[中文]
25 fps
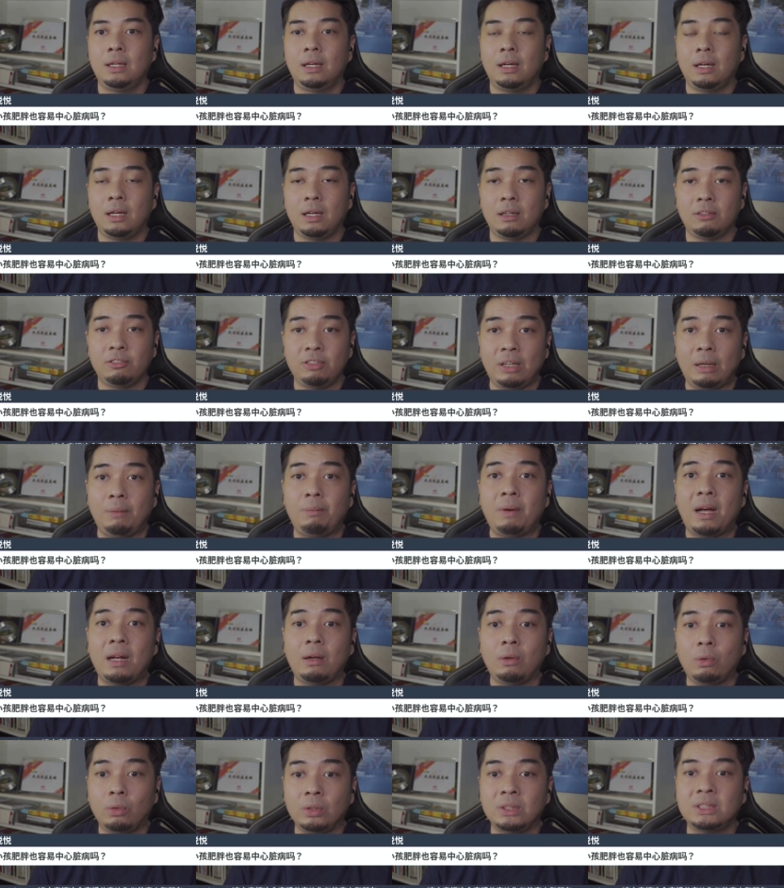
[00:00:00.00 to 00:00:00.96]
肥
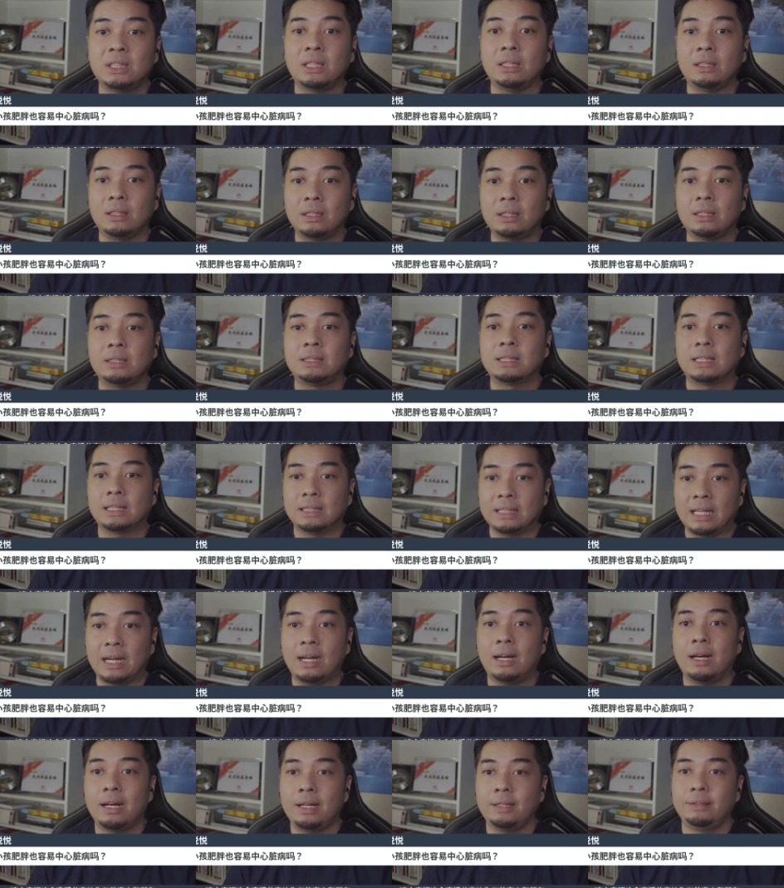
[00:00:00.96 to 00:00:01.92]
胖弄成的这个
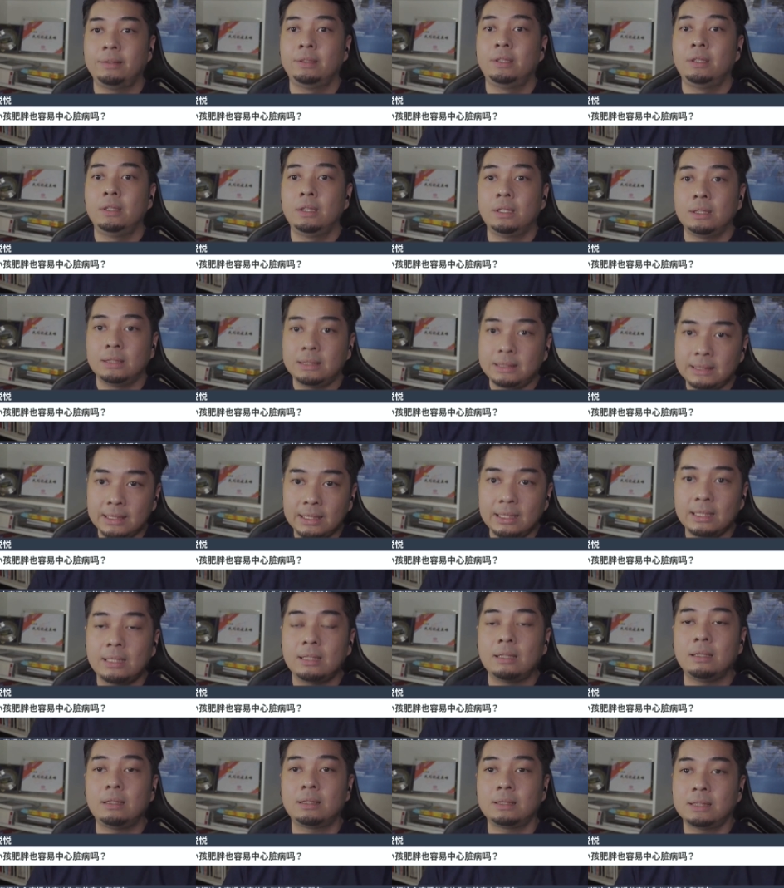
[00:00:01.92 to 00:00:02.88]
大汗，这
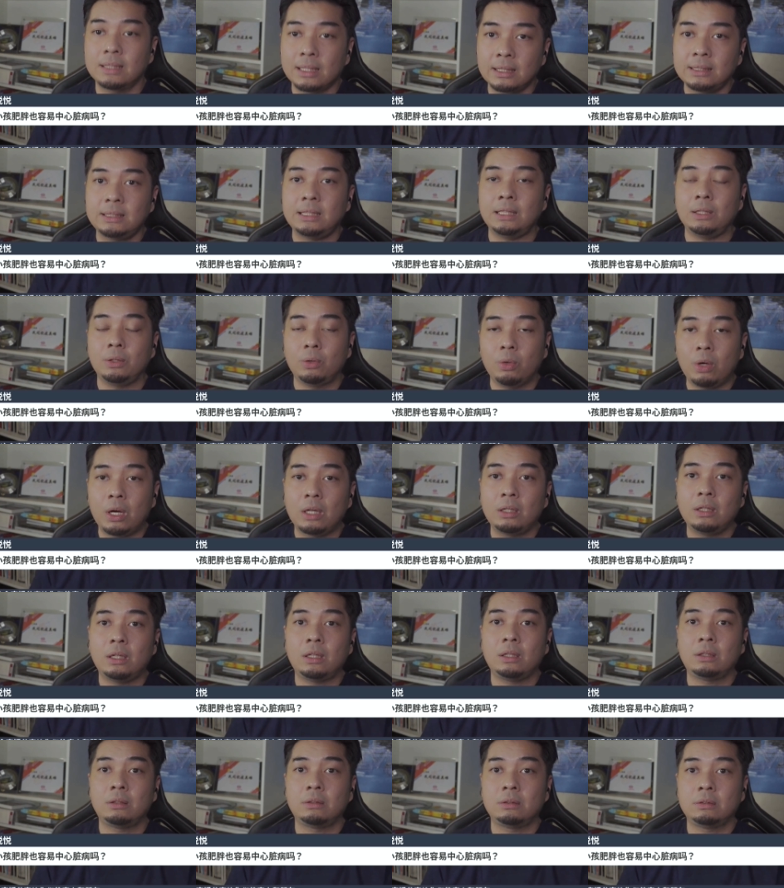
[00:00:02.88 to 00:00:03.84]
个这个情况
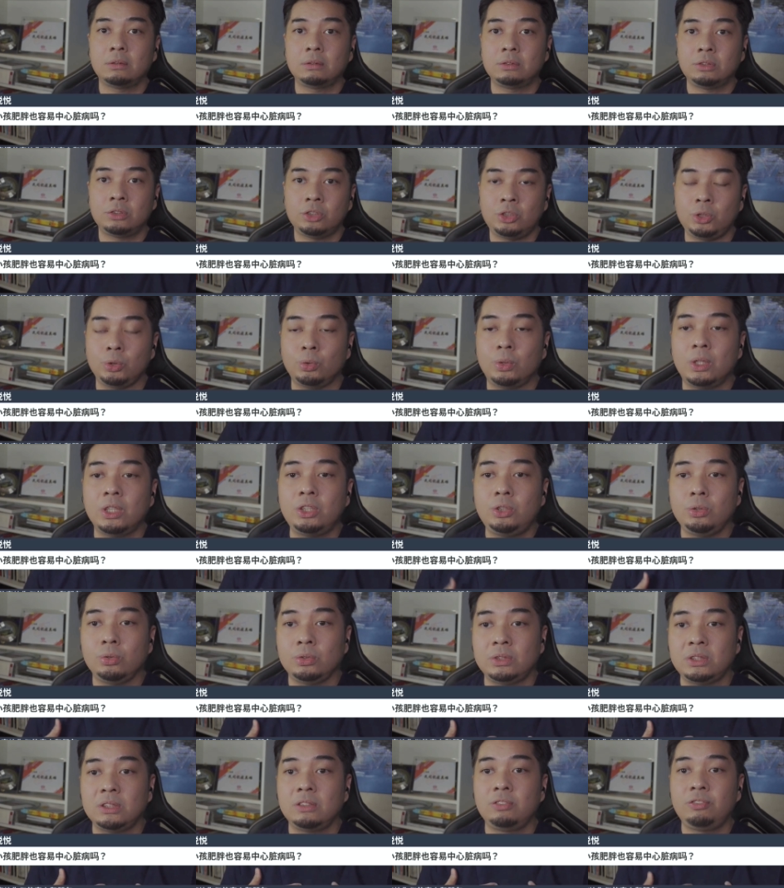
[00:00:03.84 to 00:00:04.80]
呢，久而
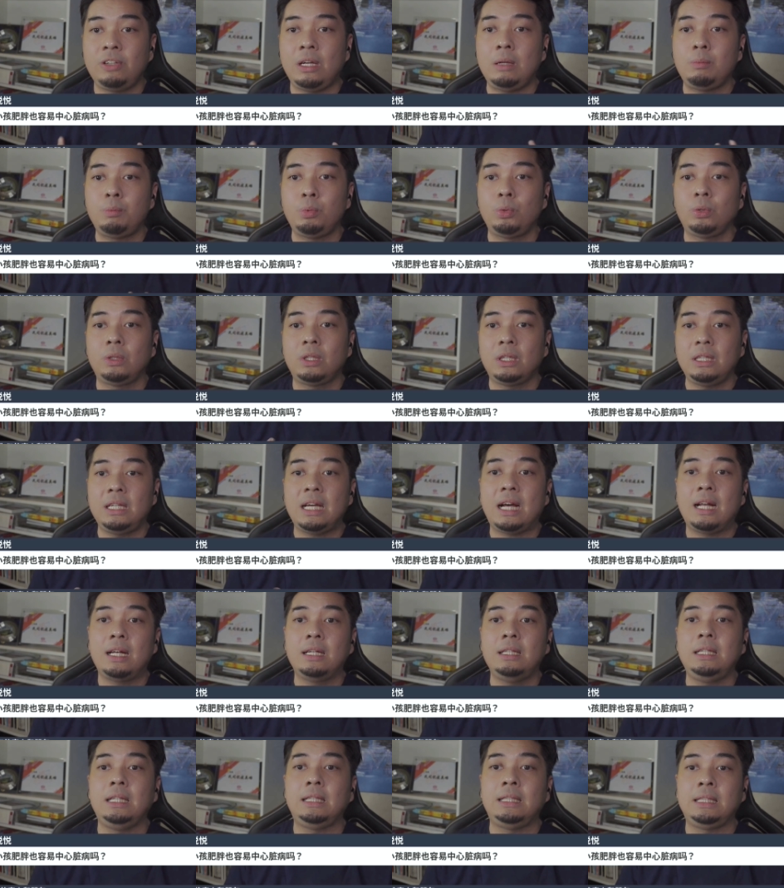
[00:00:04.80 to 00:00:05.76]
久之，肺部的压
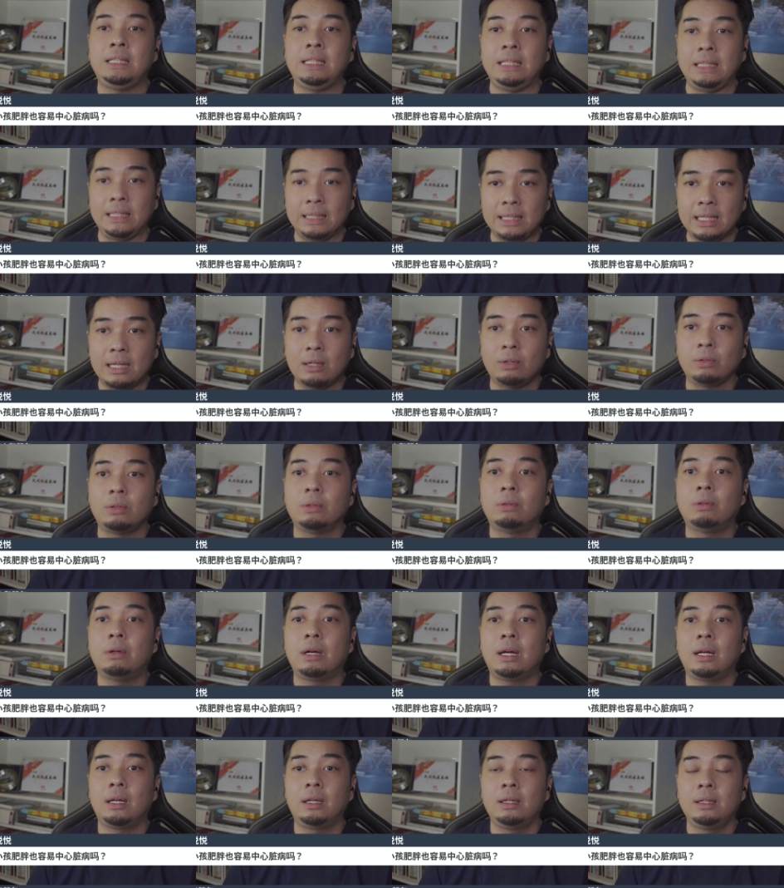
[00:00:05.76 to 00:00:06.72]
力提高的
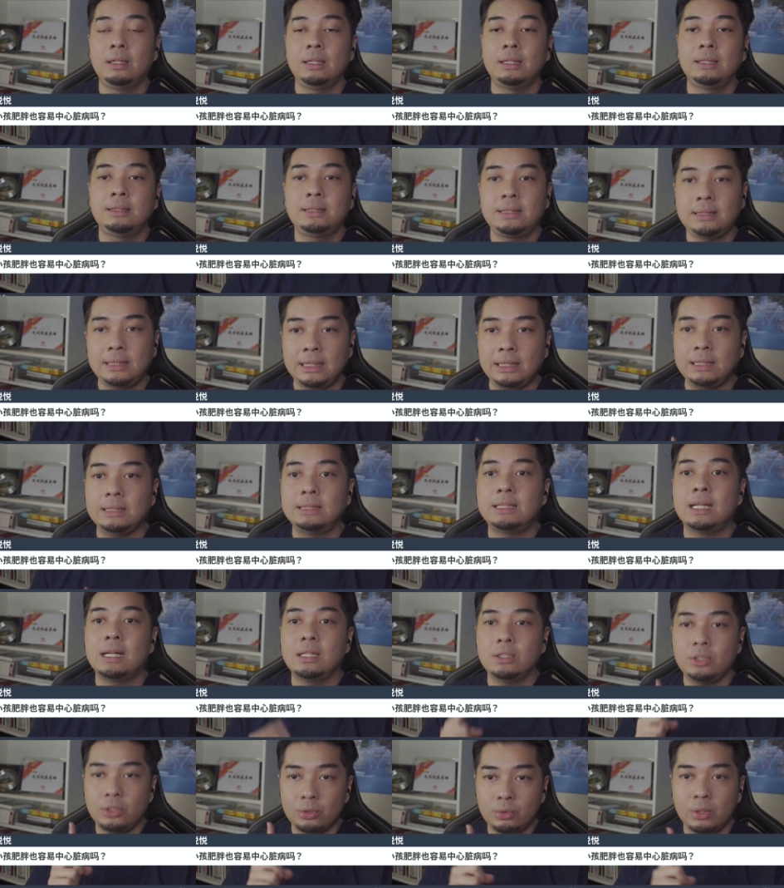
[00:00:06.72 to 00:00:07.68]
话，心
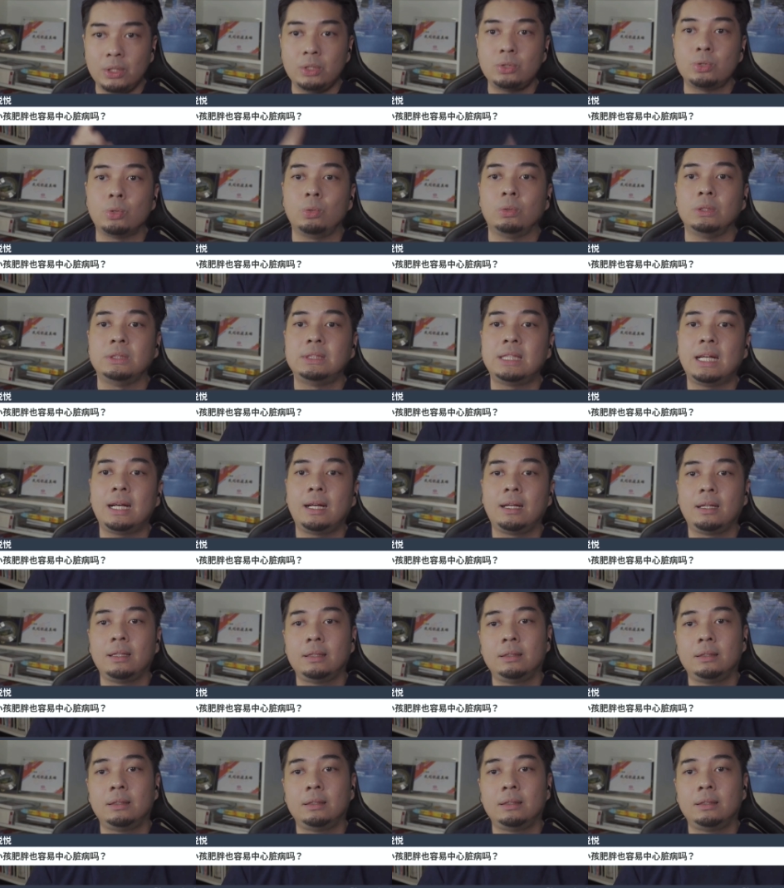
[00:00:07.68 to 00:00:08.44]
脏就会肿胀。